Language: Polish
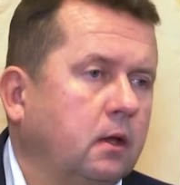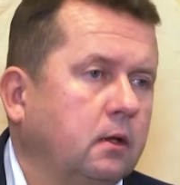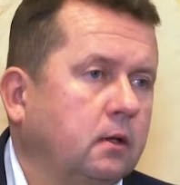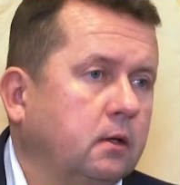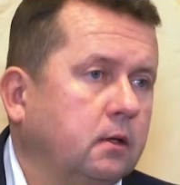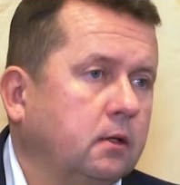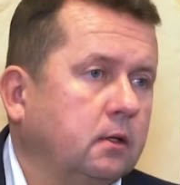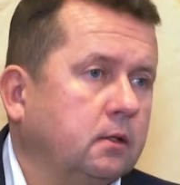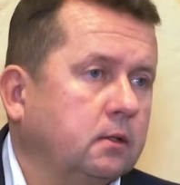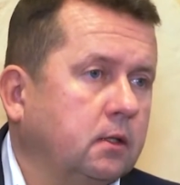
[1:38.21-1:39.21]

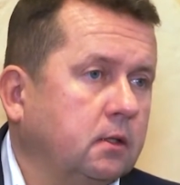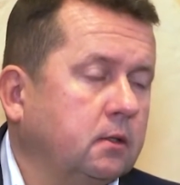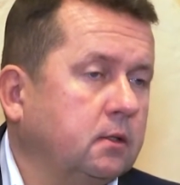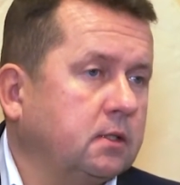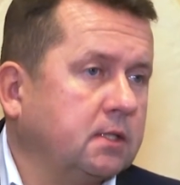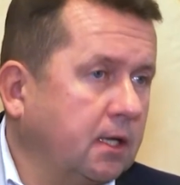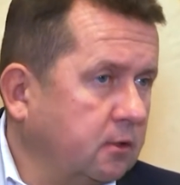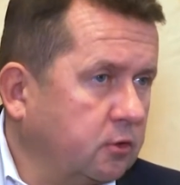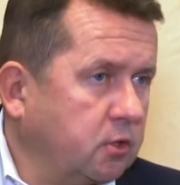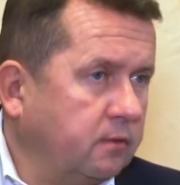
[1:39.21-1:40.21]
E, kiedy stal
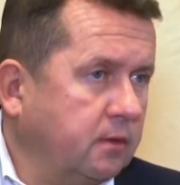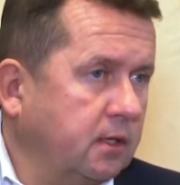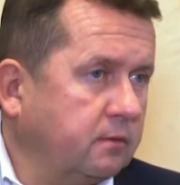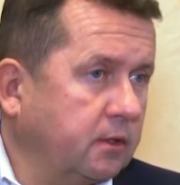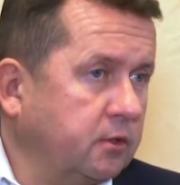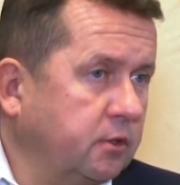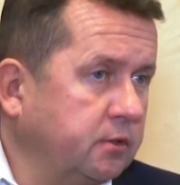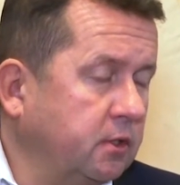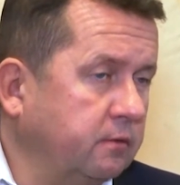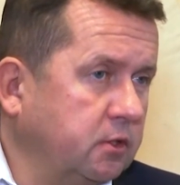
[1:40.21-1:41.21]
kosztowała
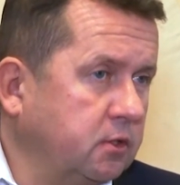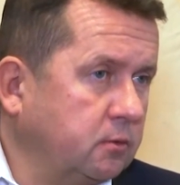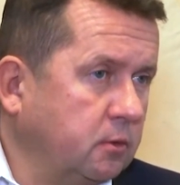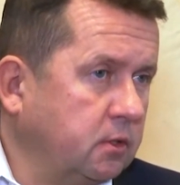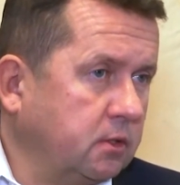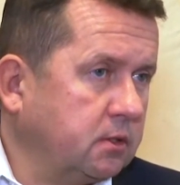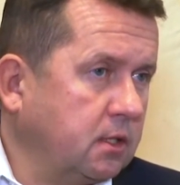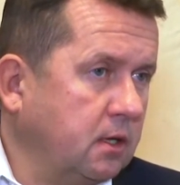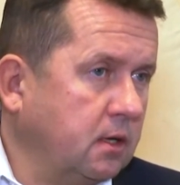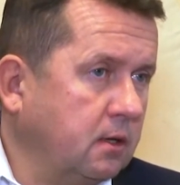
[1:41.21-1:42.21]
2200 zł
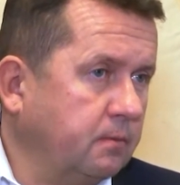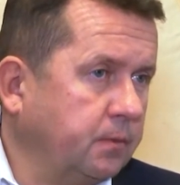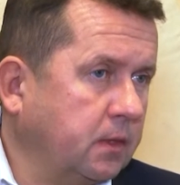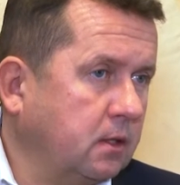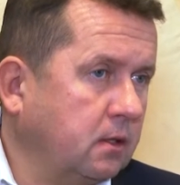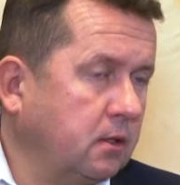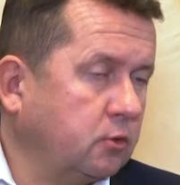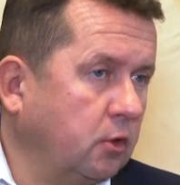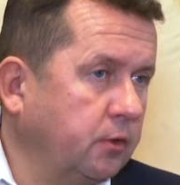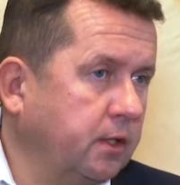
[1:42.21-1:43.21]
za e,
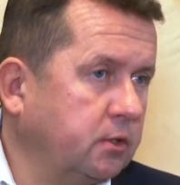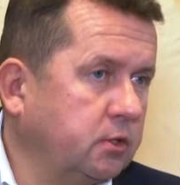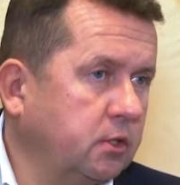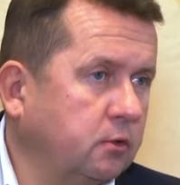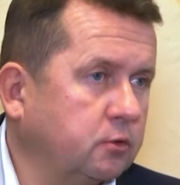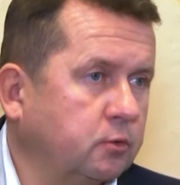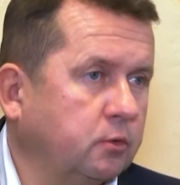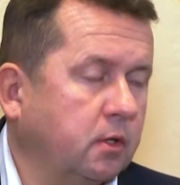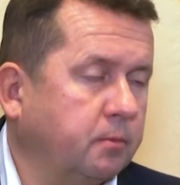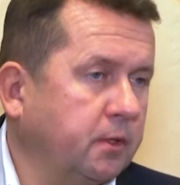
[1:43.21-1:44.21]
tonę, dzisiaj
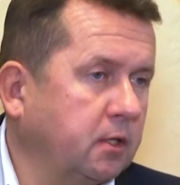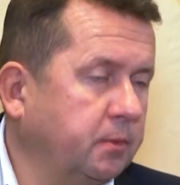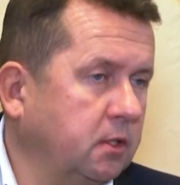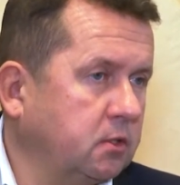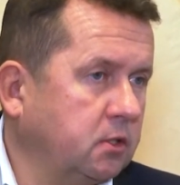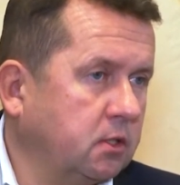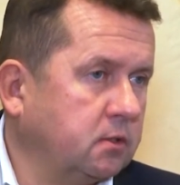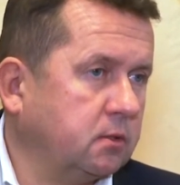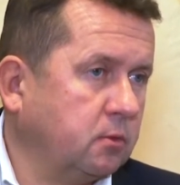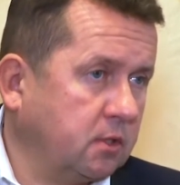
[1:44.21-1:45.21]
kosztuje ponad
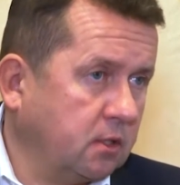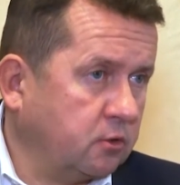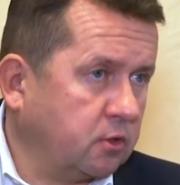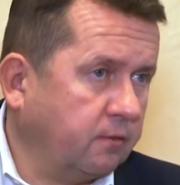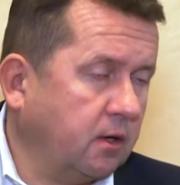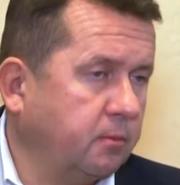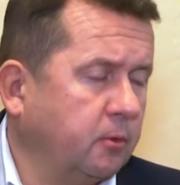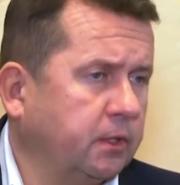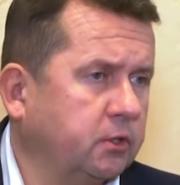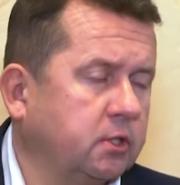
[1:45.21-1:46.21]
5000 zł, a kosztowała
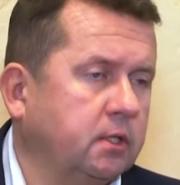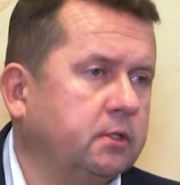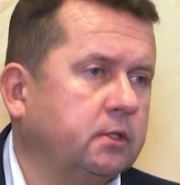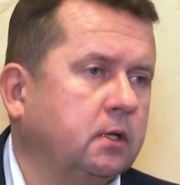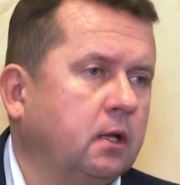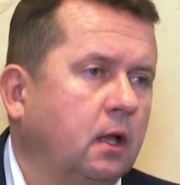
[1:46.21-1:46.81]
ponad 6.